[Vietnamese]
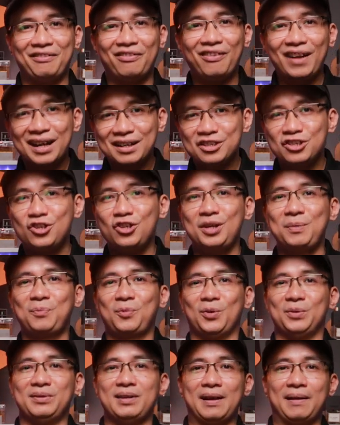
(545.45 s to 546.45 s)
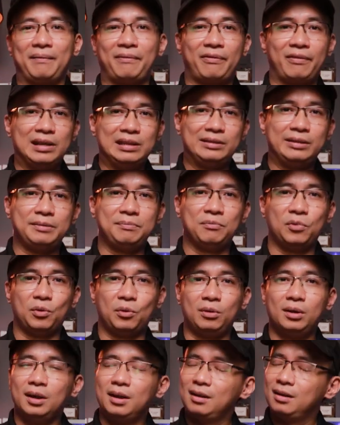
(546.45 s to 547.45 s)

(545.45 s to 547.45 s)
flagship của nhà Frederic Malle.